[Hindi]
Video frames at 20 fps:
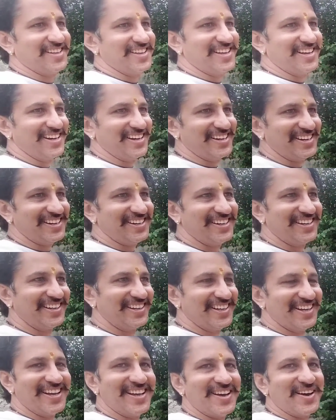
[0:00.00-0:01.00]
हाँ
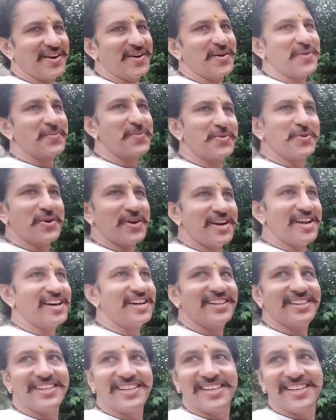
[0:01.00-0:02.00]
और पूरी
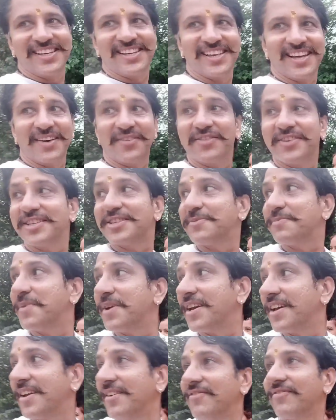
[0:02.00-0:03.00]
डाल दी अब
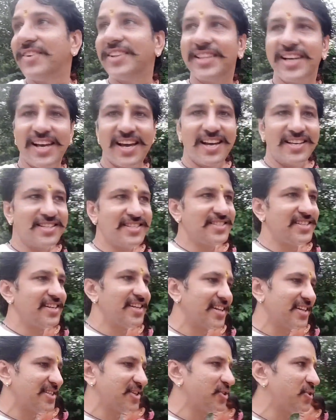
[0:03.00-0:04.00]
इसमें बताया जी जी
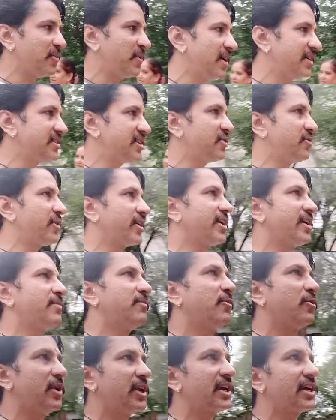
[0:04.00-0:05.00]
ने किसी को बाजरा वगैरह
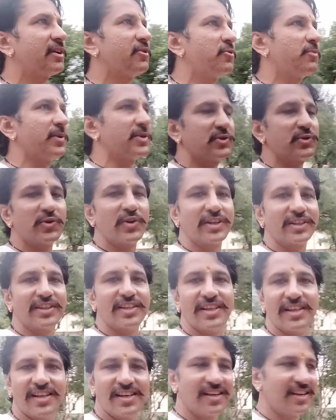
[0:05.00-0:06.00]
बोल लेंगे वो पशु रखते
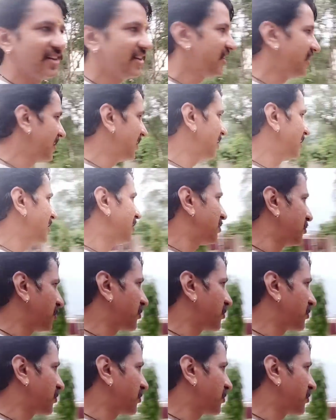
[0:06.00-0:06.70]
हैं तो